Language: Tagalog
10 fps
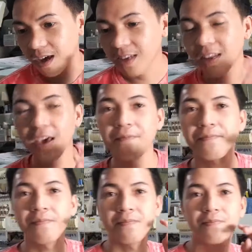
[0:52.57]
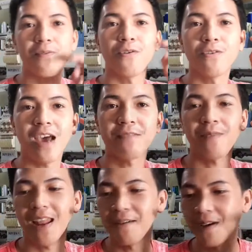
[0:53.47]
NF puhunan
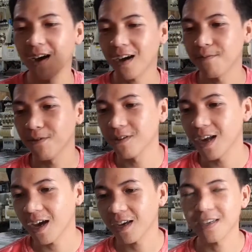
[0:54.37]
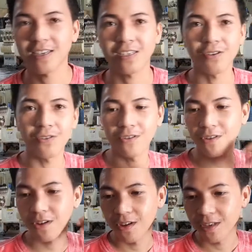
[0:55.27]
pala mga kaburda. So,
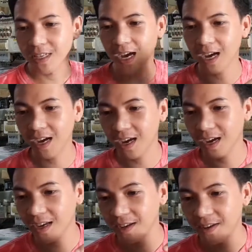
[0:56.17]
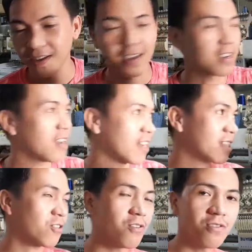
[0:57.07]
sa
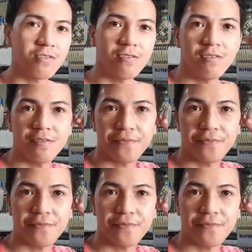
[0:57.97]
ganitong